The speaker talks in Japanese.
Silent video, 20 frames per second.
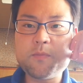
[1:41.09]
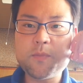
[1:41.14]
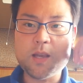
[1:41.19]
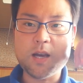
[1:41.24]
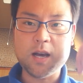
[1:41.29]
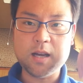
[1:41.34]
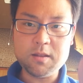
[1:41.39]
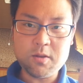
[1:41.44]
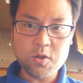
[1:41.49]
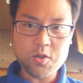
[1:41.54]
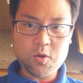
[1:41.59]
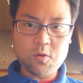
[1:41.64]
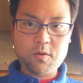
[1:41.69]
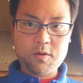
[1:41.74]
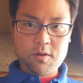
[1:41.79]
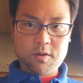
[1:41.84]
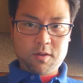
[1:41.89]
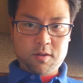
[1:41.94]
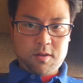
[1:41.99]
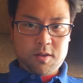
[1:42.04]
で案の定っ
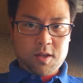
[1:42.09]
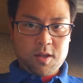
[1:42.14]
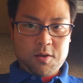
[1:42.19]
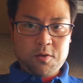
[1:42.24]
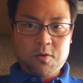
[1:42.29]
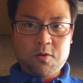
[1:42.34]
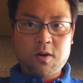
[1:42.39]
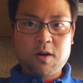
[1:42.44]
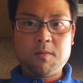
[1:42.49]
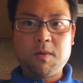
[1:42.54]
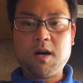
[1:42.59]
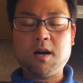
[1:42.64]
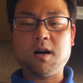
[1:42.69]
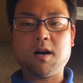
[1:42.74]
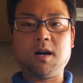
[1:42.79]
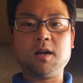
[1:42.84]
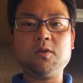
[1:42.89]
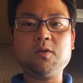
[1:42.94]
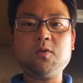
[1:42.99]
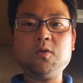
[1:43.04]
ていうのは、ま
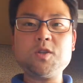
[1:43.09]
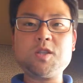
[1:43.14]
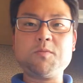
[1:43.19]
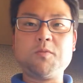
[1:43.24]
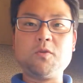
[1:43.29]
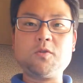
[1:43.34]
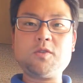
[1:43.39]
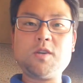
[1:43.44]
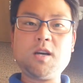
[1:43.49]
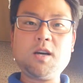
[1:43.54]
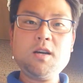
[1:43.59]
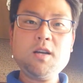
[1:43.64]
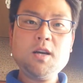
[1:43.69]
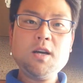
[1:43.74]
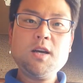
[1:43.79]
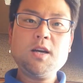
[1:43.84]
ああの当時僕が